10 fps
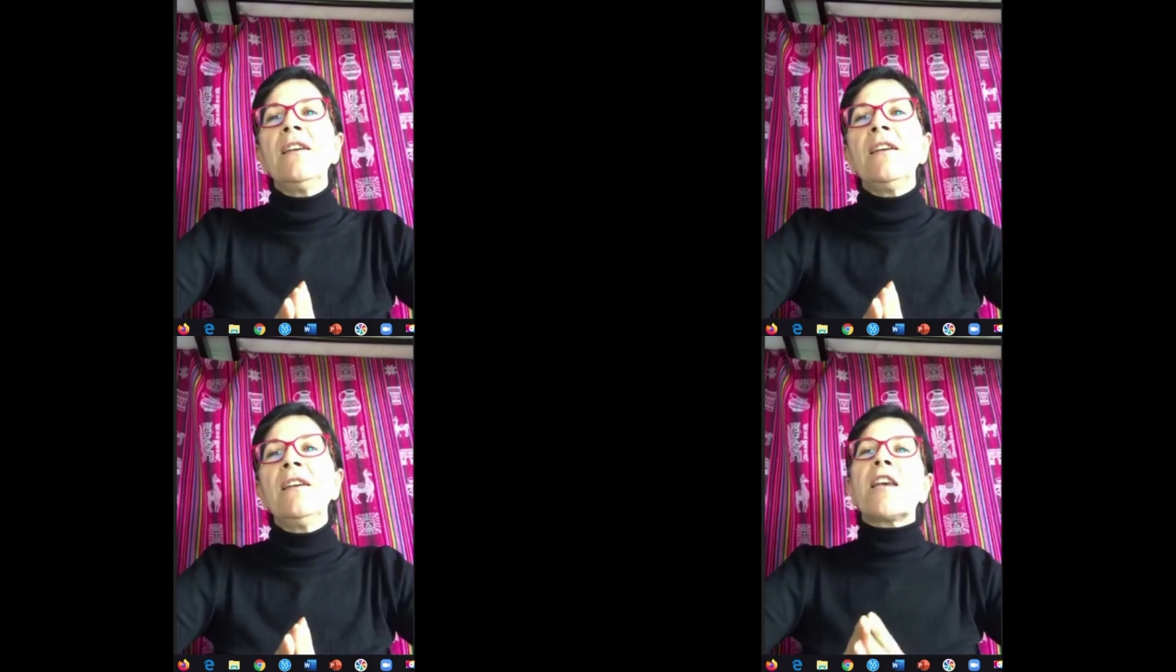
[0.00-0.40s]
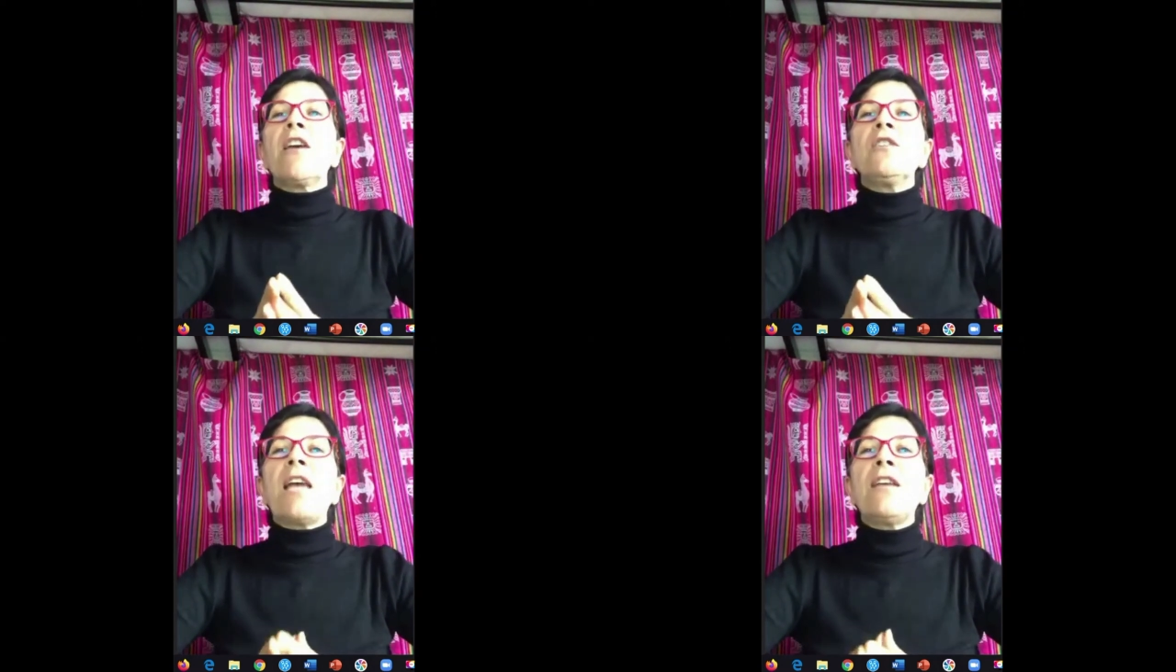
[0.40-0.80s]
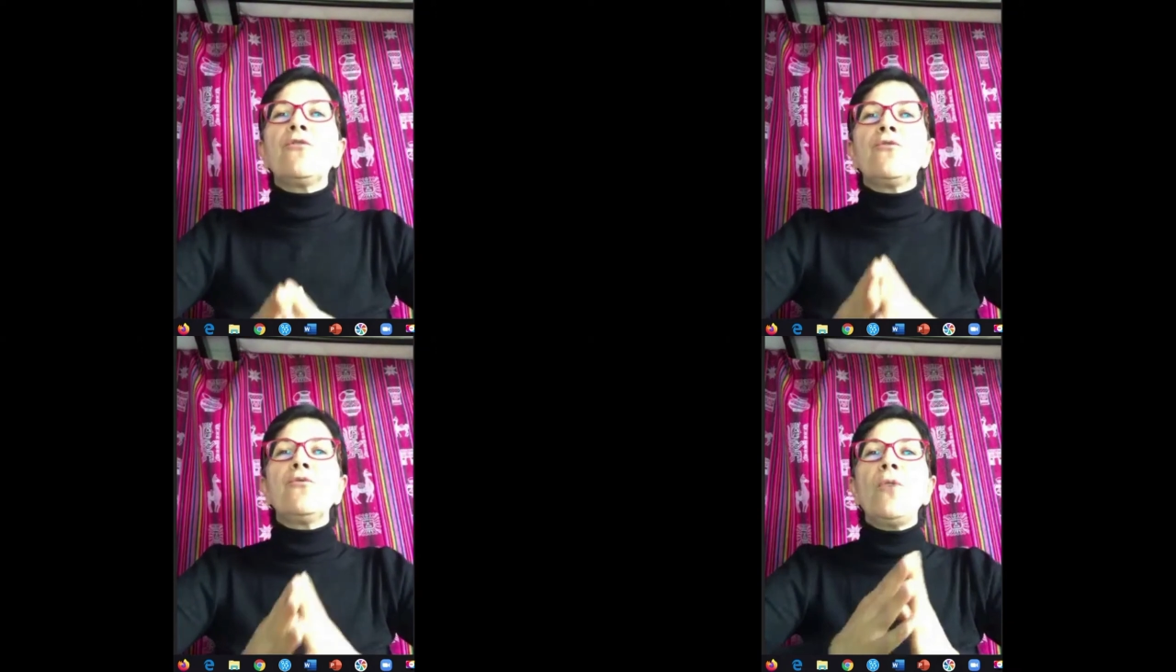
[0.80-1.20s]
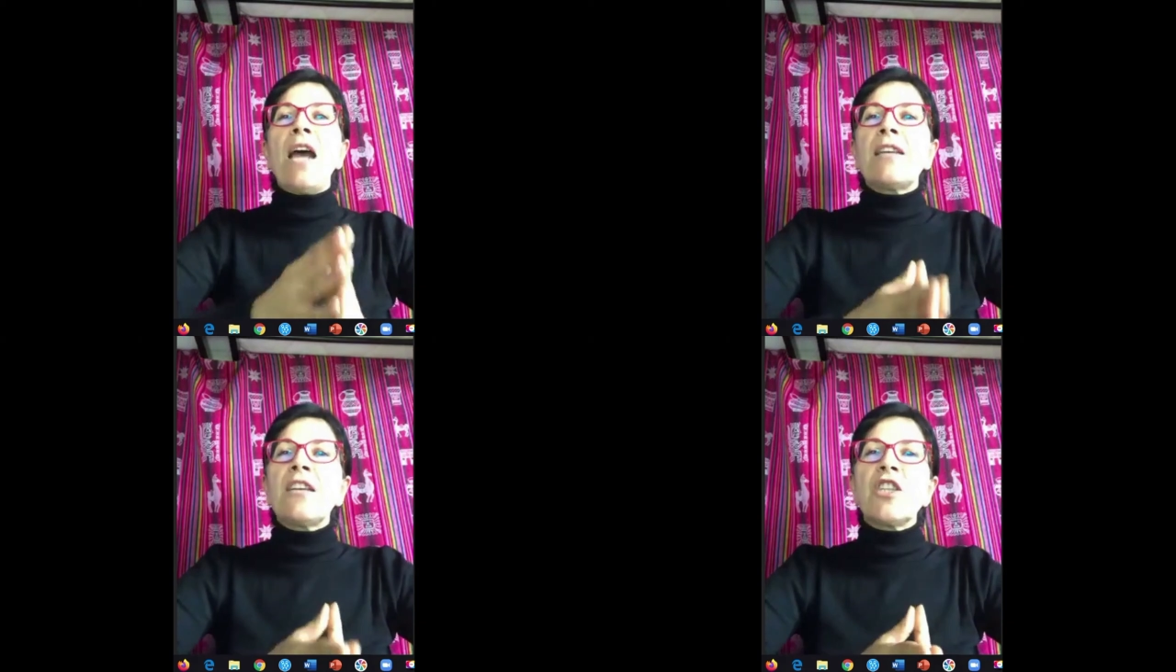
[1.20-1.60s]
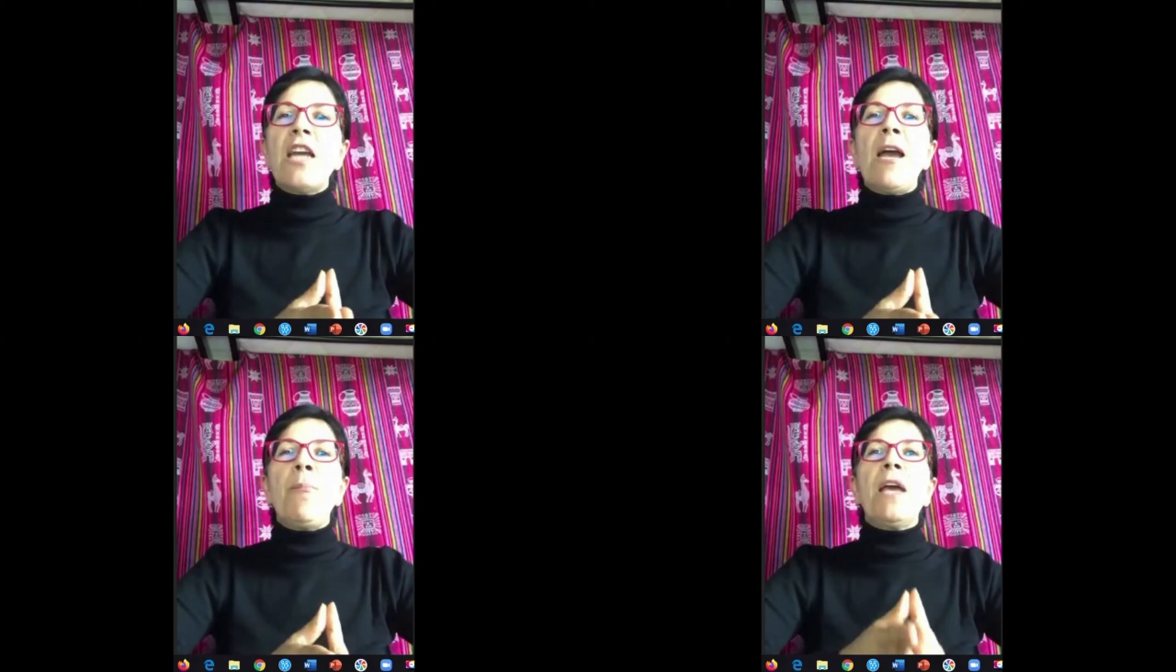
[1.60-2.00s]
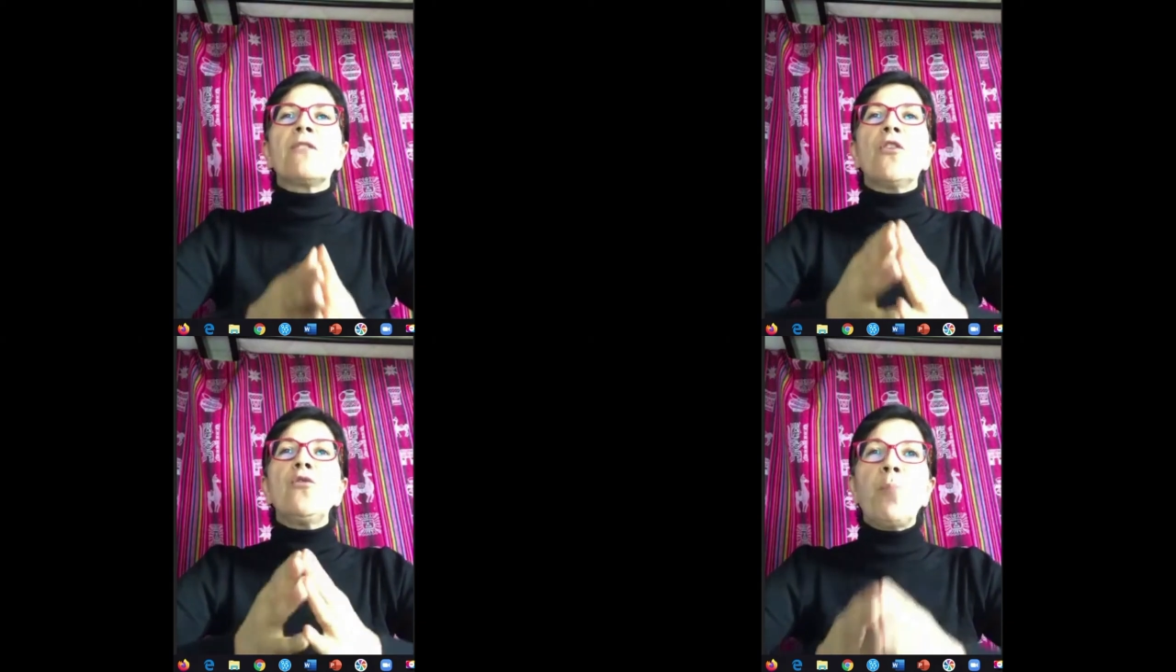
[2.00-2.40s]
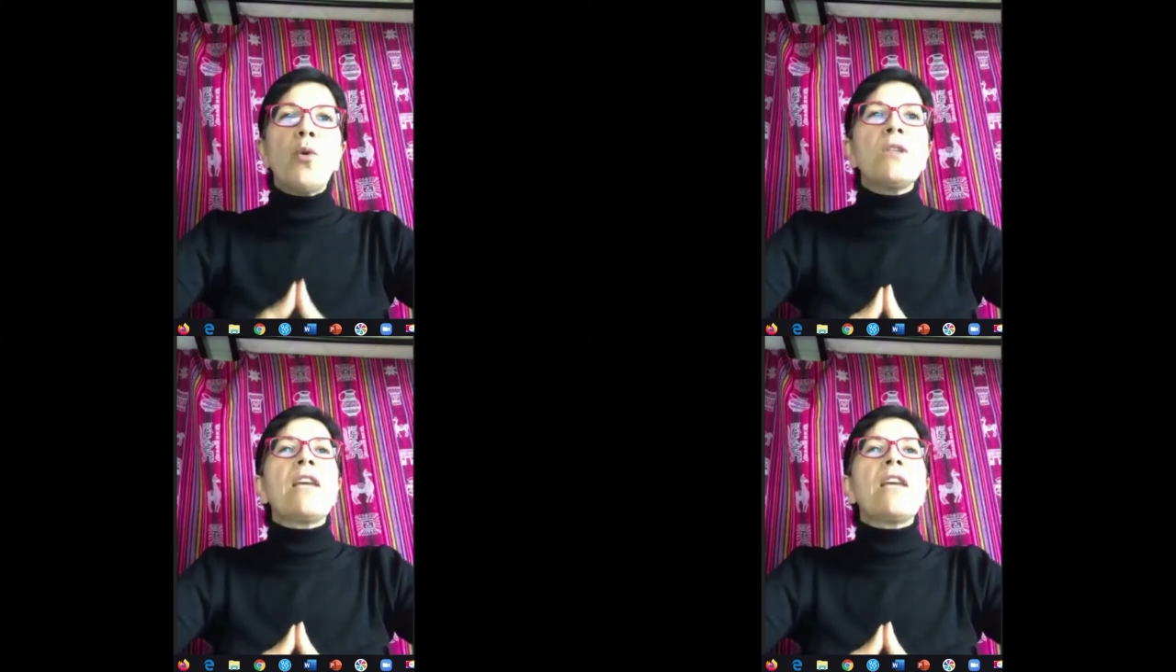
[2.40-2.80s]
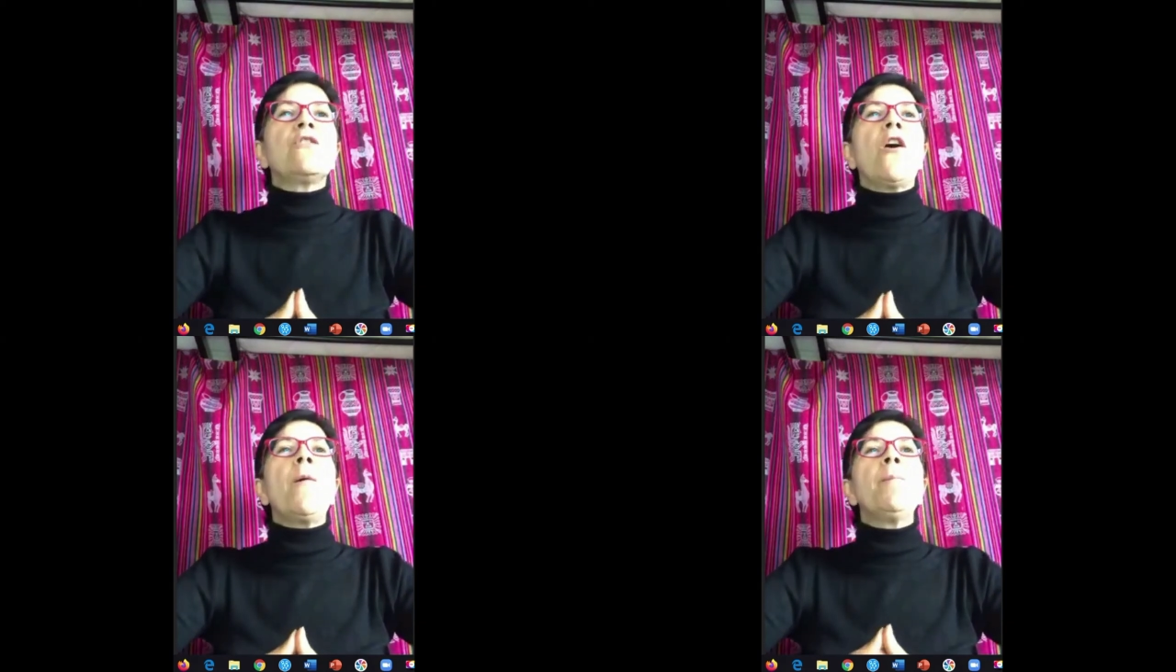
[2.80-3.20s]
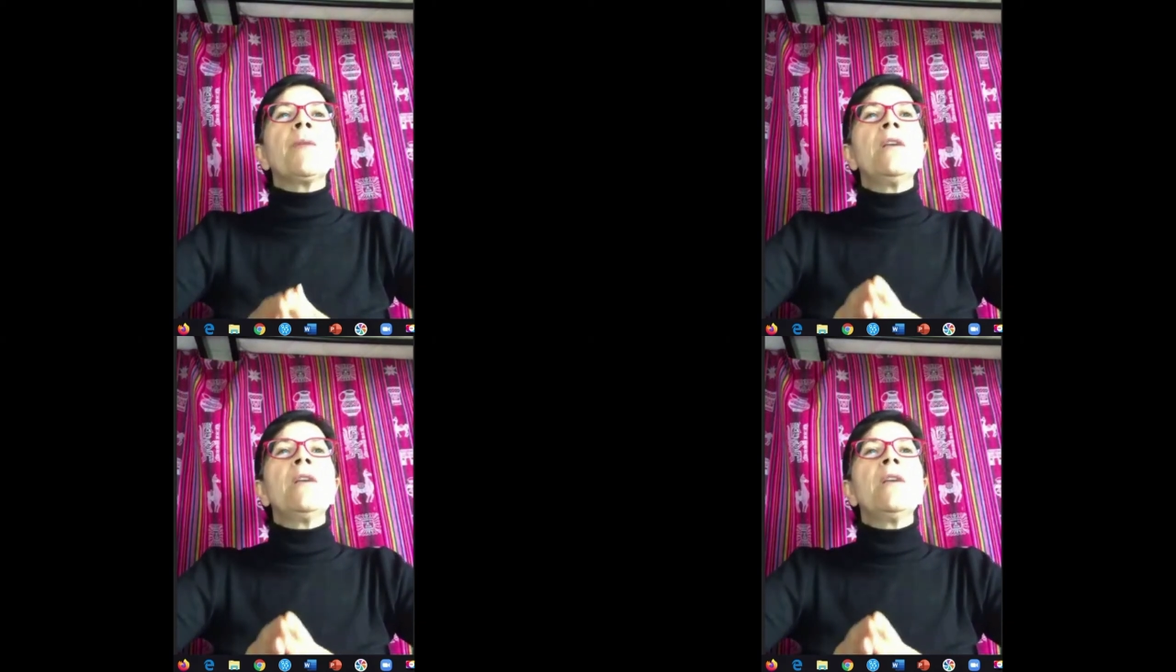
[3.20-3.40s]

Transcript: qui serait un statut attaché à la personne, protecteur,